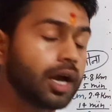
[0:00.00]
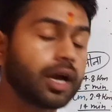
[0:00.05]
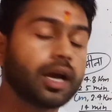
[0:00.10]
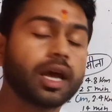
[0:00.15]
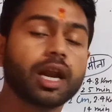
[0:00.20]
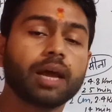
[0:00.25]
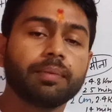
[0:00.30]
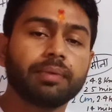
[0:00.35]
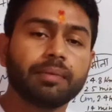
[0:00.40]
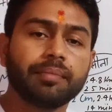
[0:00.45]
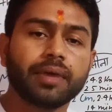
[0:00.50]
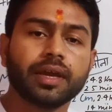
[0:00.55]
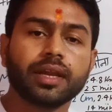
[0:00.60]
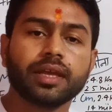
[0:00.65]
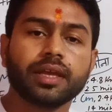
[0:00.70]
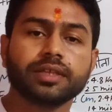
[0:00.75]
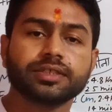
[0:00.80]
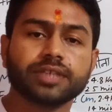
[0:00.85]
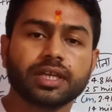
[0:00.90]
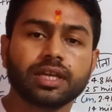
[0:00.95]
अगर आप
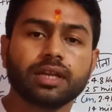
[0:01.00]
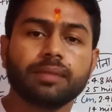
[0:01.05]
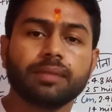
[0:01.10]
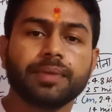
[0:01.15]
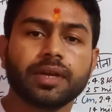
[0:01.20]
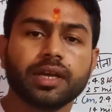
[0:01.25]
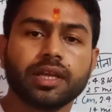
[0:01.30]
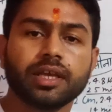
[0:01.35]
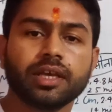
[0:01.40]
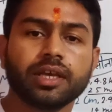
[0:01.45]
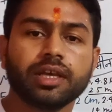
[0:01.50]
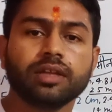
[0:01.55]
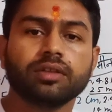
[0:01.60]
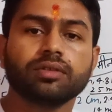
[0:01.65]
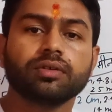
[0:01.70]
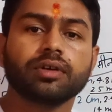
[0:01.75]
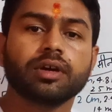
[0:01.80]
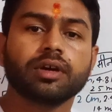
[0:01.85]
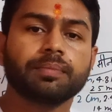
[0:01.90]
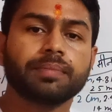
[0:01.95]
हमारे चैनल पर नए हैं
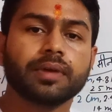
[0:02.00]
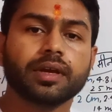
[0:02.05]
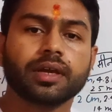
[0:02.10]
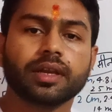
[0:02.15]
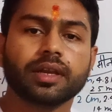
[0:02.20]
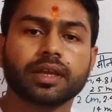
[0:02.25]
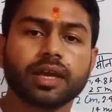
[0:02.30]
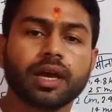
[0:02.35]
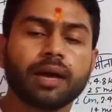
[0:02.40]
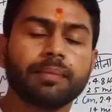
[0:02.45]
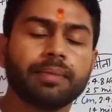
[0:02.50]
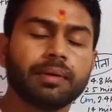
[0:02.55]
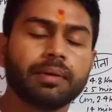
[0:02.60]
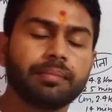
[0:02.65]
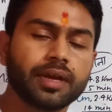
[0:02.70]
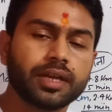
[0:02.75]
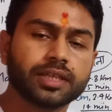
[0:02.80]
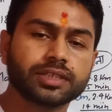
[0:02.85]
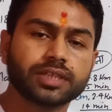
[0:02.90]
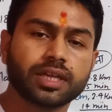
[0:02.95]
तो कृपया करके आप
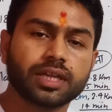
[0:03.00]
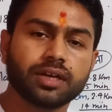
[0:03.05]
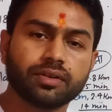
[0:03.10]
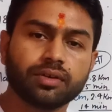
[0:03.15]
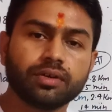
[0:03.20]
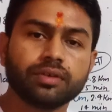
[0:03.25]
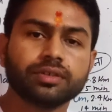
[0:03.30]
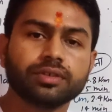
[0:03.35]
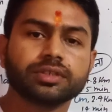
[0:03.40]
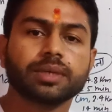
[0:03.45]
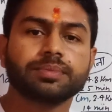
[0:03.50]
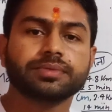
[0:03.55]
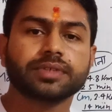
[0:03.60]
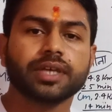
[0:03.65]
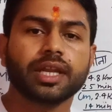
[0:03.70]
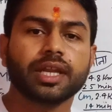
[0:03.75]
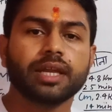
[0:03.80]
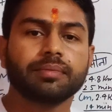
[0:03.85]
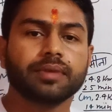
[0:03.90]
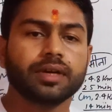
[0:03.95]
हमारे चैनल को
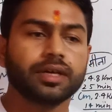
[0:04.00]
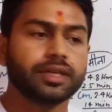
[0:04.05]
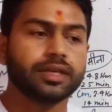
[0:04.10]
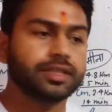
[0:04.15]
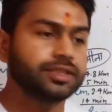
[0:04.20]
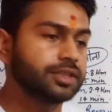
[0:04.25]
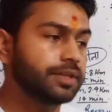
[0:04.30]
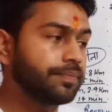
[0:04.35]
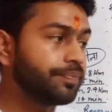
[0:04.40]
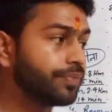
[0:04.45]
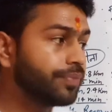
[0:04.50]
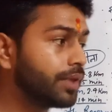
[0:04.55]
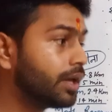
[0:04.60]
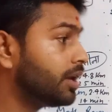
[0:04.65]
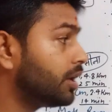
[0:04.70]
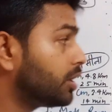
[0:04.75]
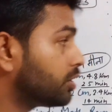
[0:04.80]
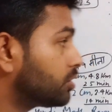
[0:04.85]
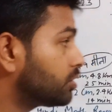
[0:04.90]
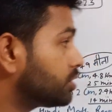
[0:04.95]
सब्सक्राइब कर लीजिए
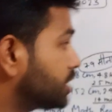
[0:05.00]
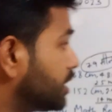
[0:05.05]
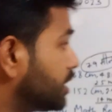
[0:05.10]
तो